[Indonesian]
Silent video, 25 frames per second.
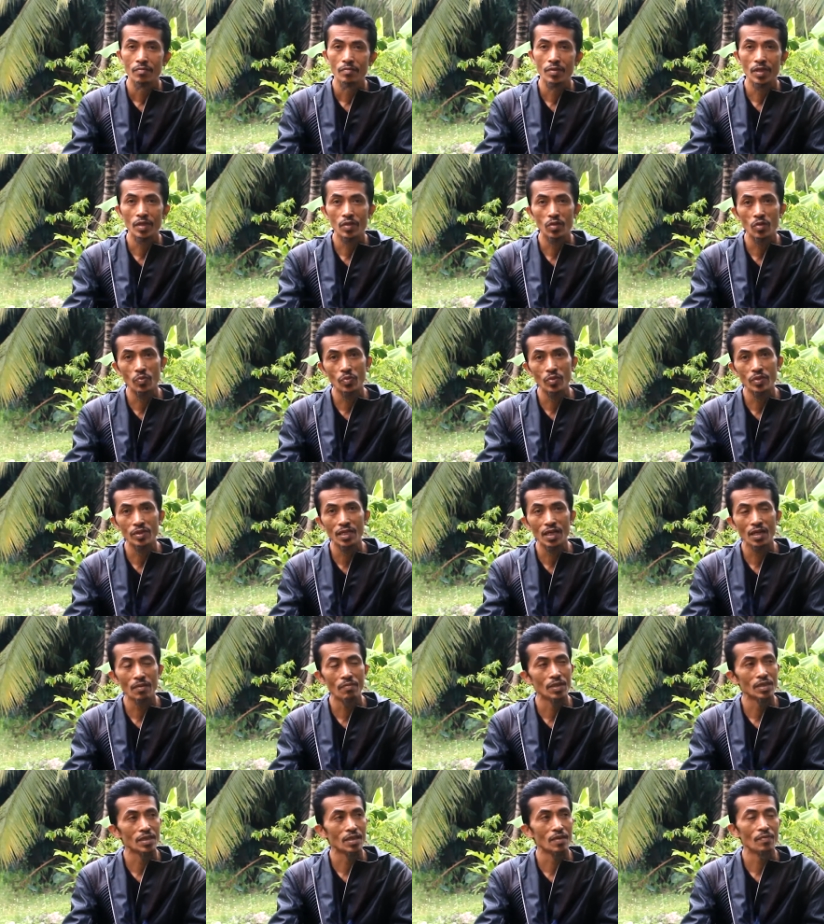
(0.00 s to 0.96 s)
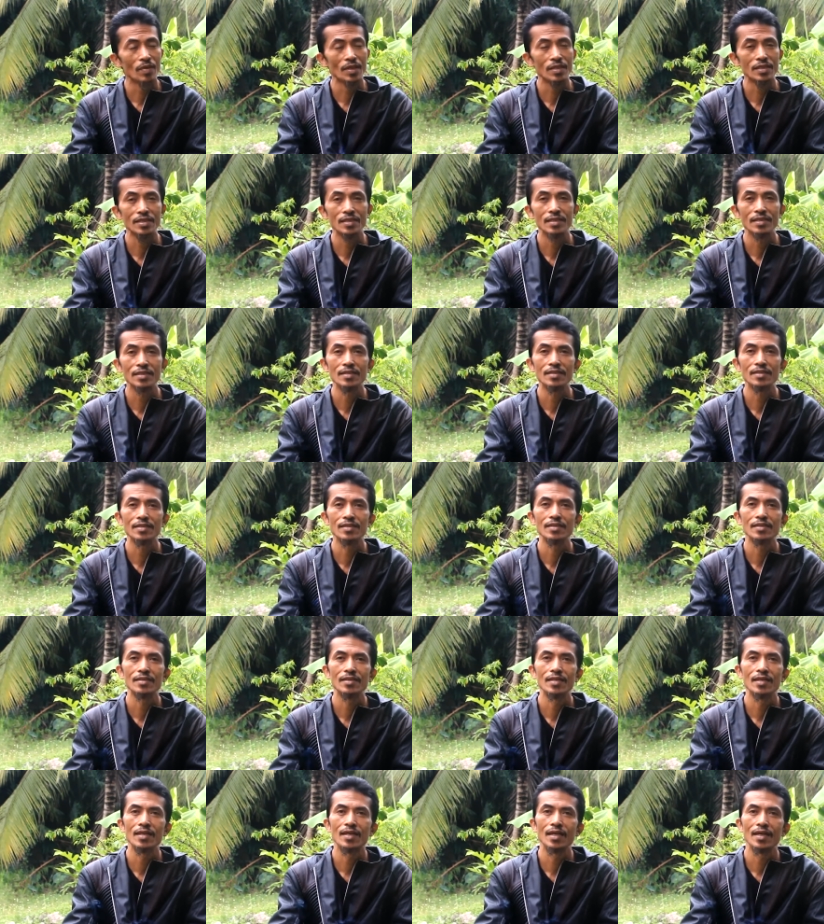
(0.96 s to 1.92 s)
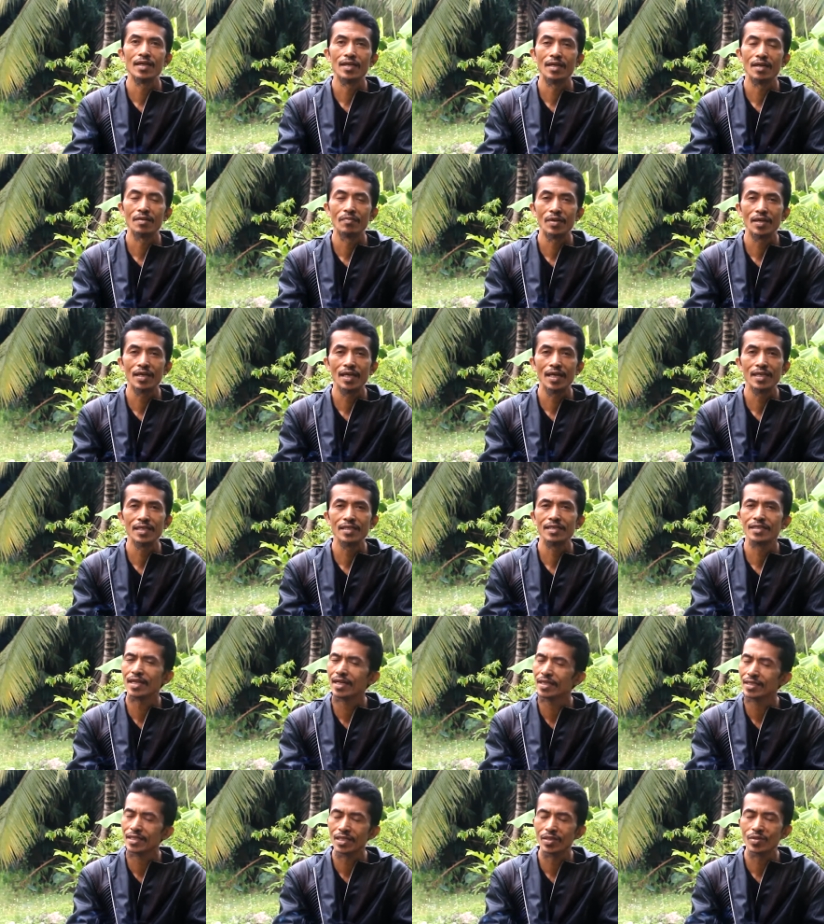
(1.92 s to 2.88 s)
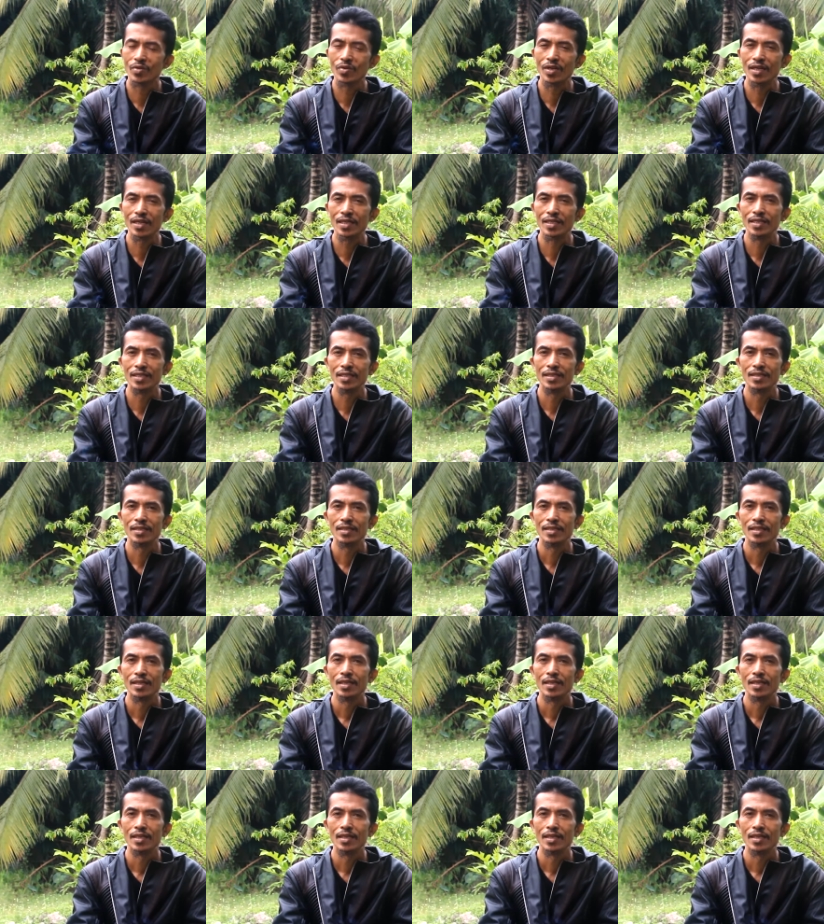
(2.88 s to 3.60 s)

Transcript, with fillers: Begitupun sahabat-sahabat agama lain jangan tidur lagi.